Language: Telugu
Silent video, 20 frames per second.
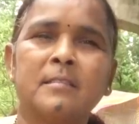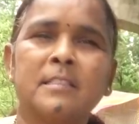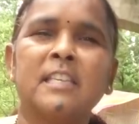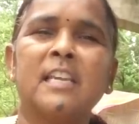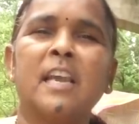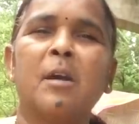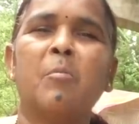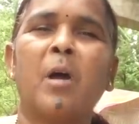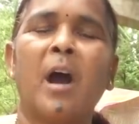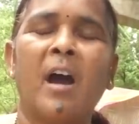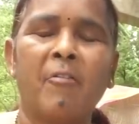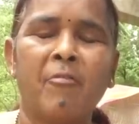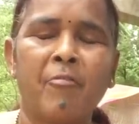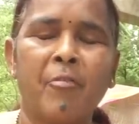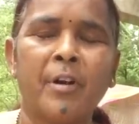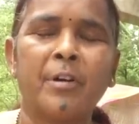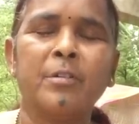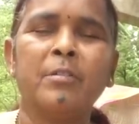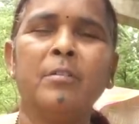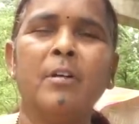సీఎం
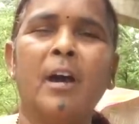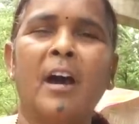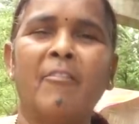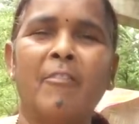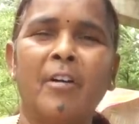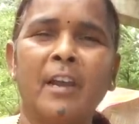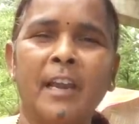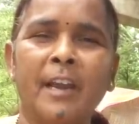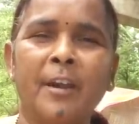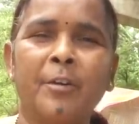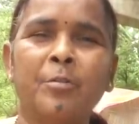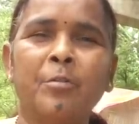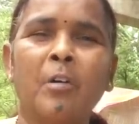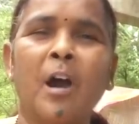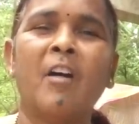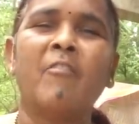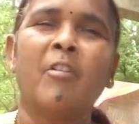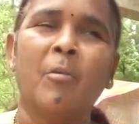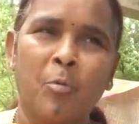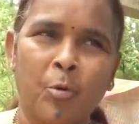అవ్వడు అవ్వలేడు
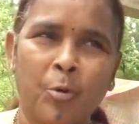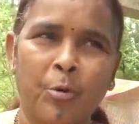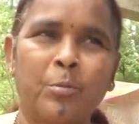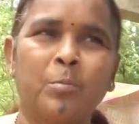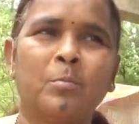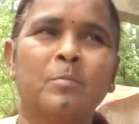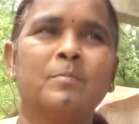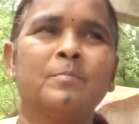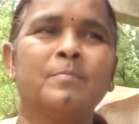అవ్వబోడు